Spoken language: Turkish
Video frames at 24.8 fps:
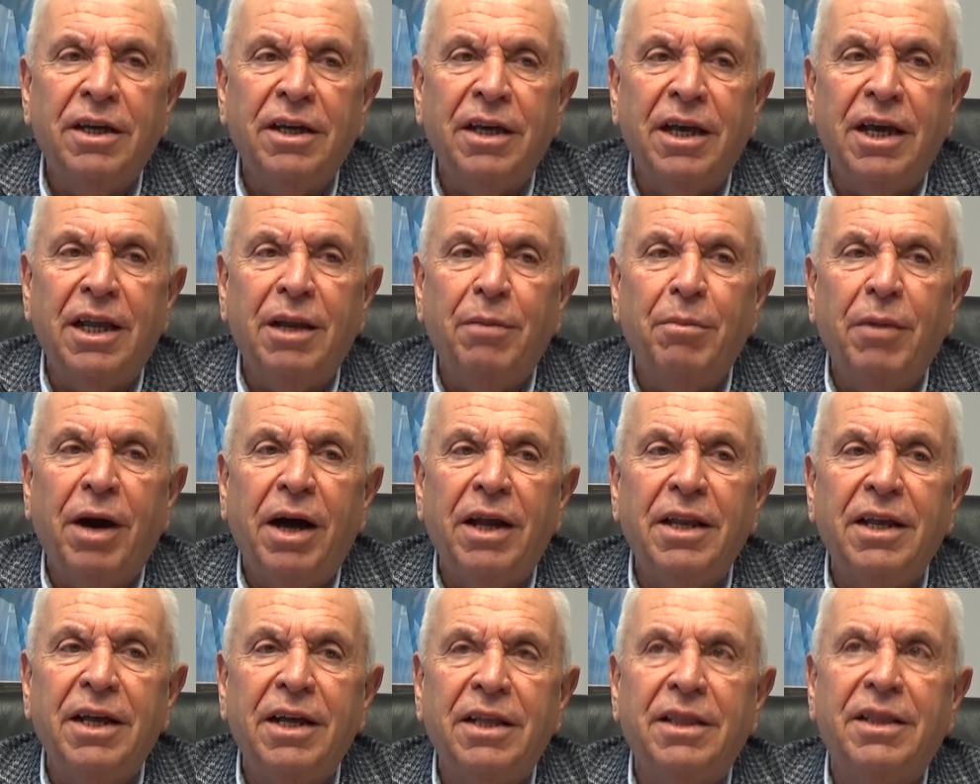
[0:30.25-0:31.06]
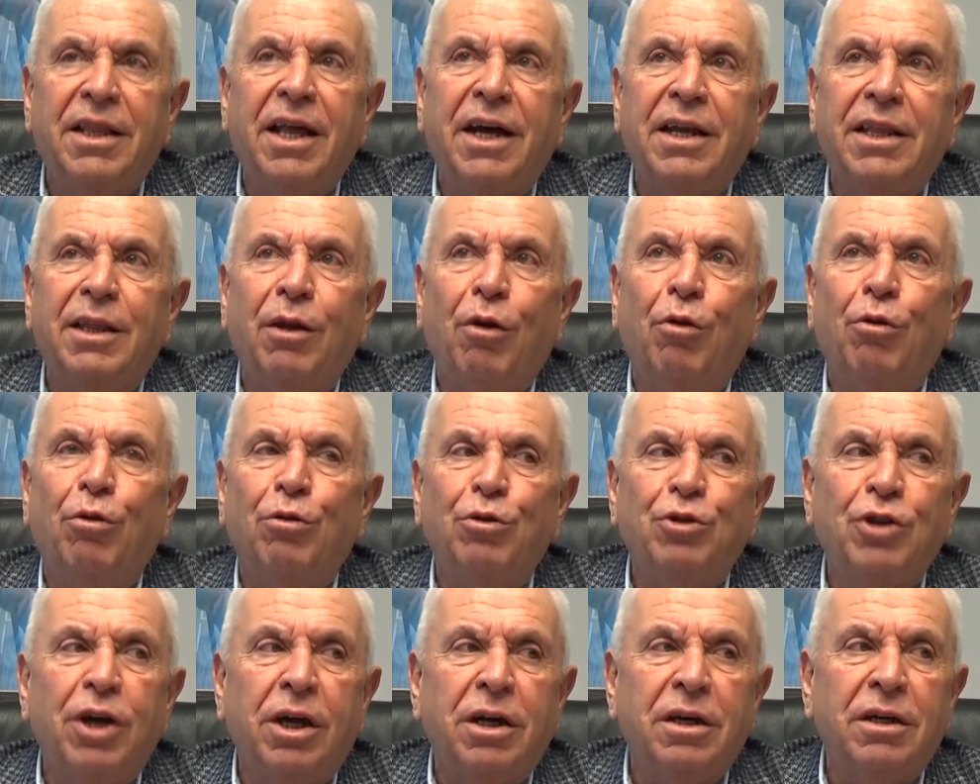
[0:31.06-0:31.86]
Yeni maliyetler ne
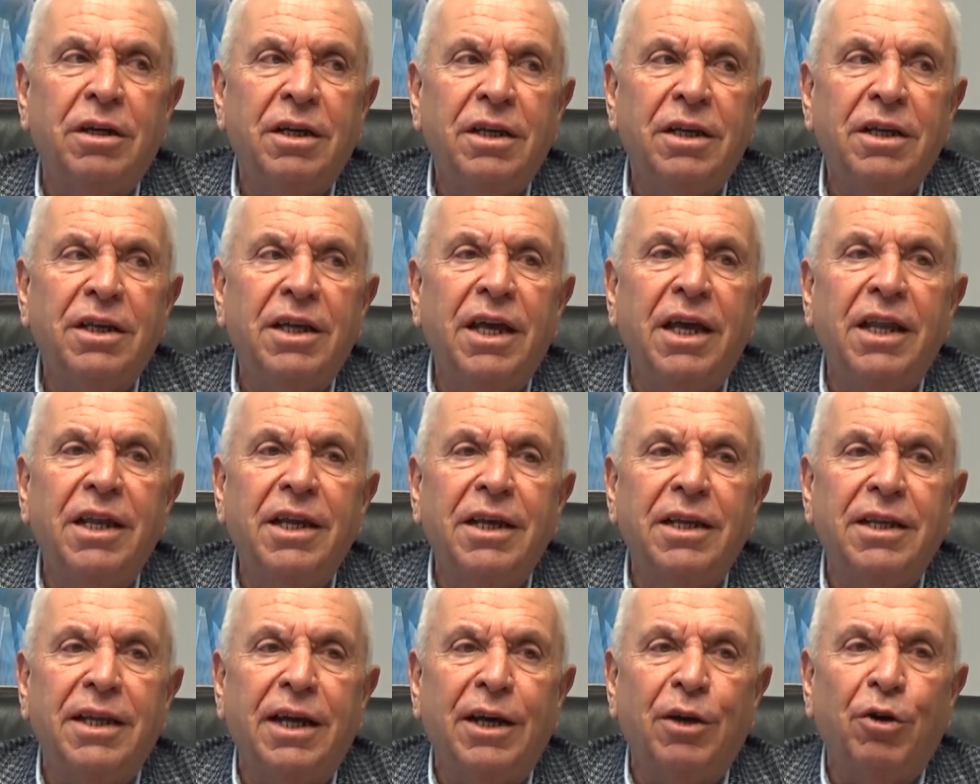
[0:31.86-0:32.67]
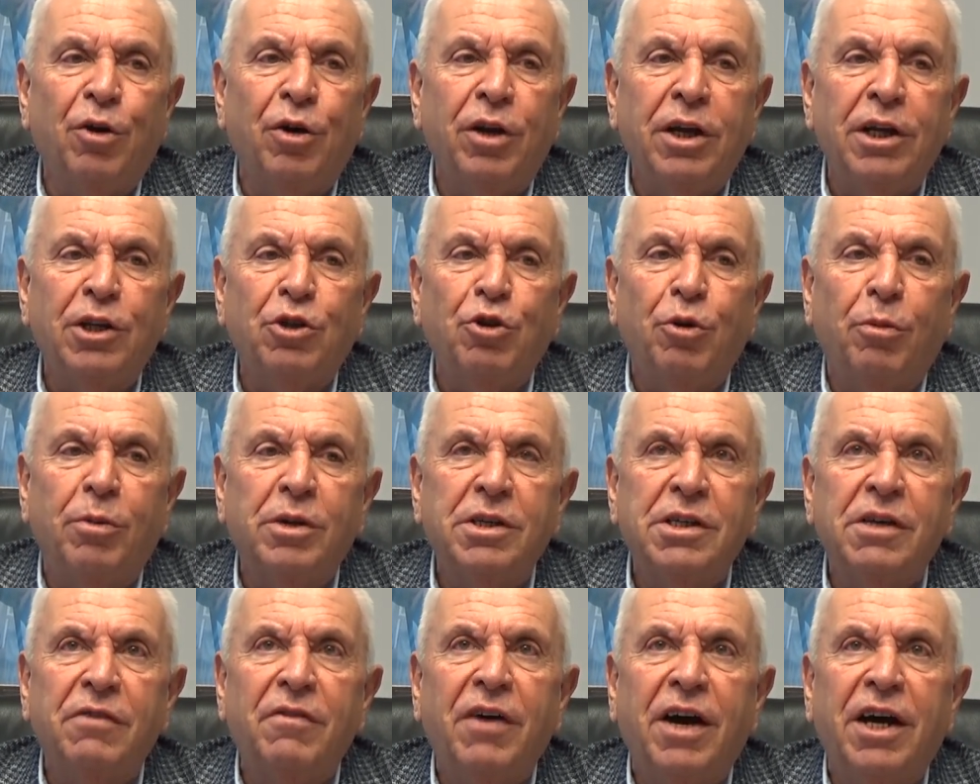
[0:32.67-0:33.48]
olacak? Yeni yıla göre hiç
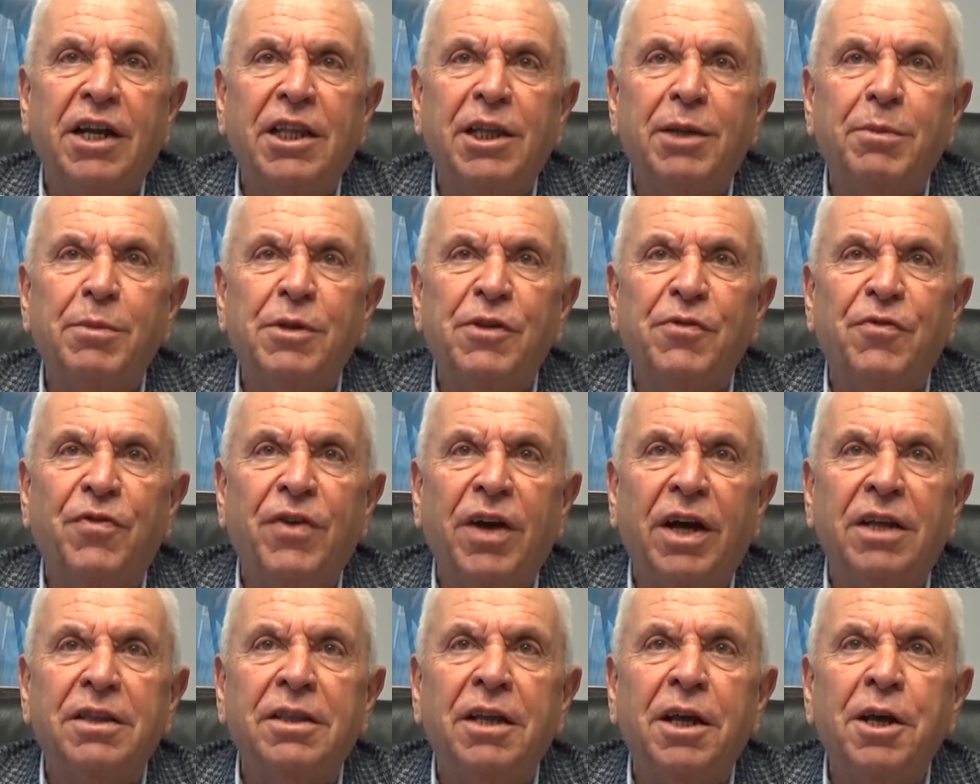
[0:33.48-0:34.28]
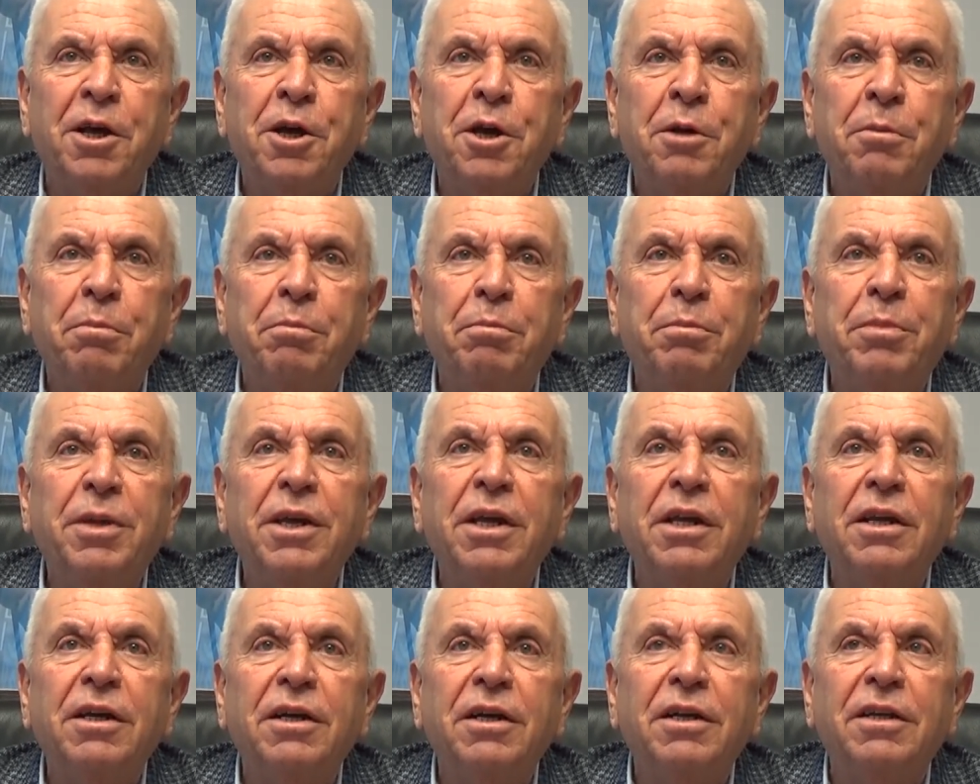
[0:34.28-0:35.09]
olmazsa verdiğimiz fiyat
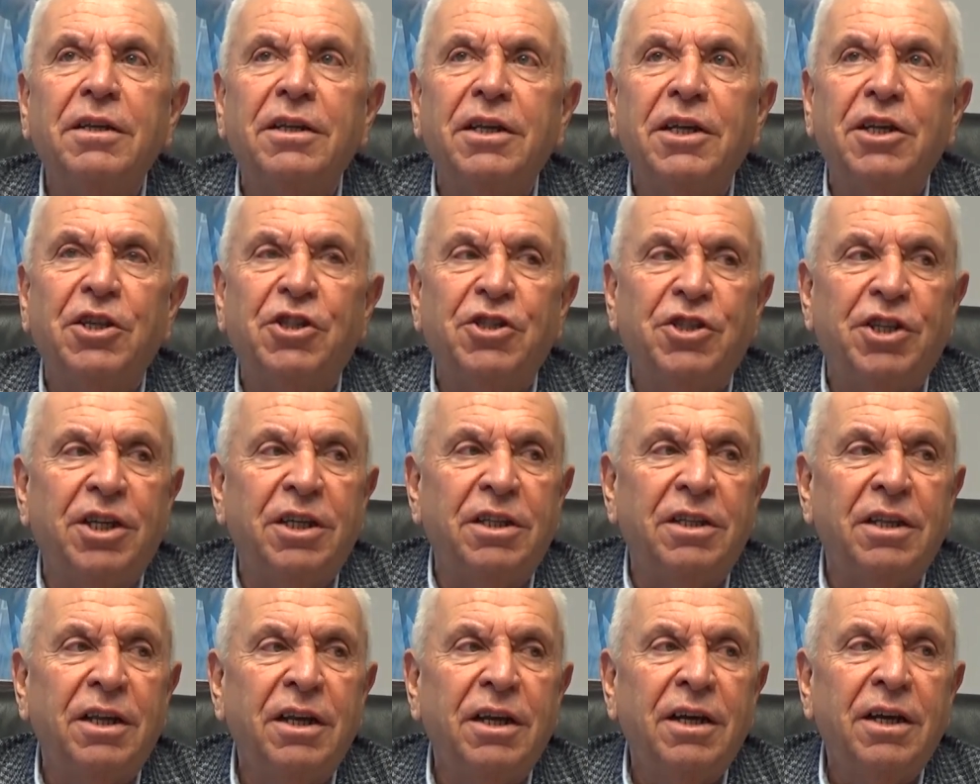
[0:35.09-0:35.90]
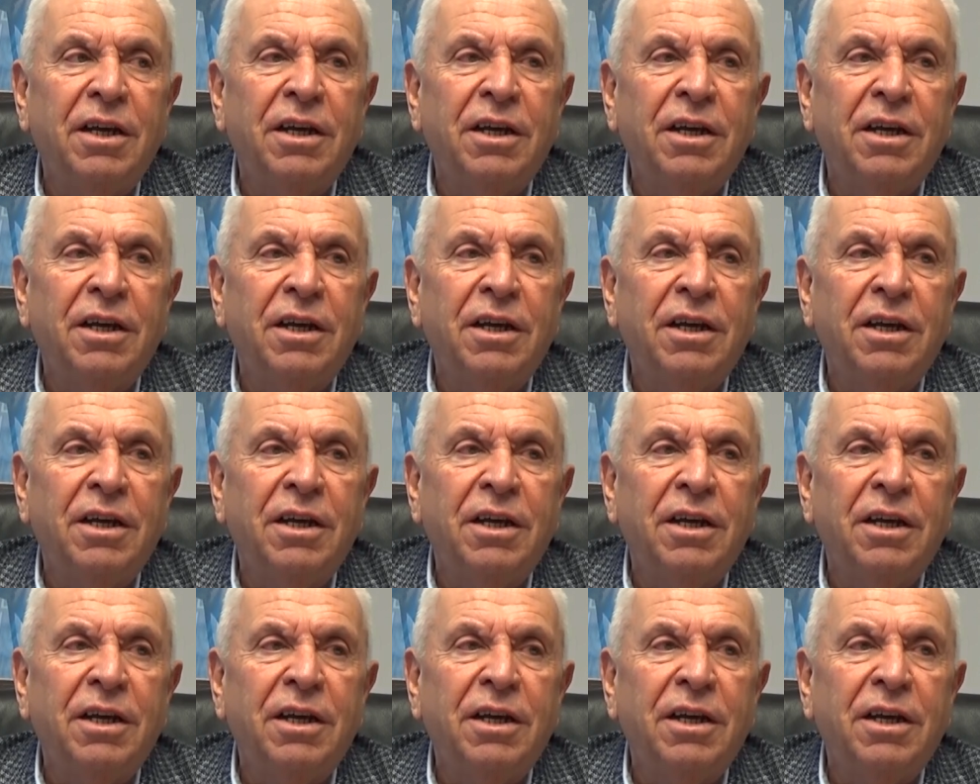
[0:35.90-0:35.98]
bir yıl gitsin.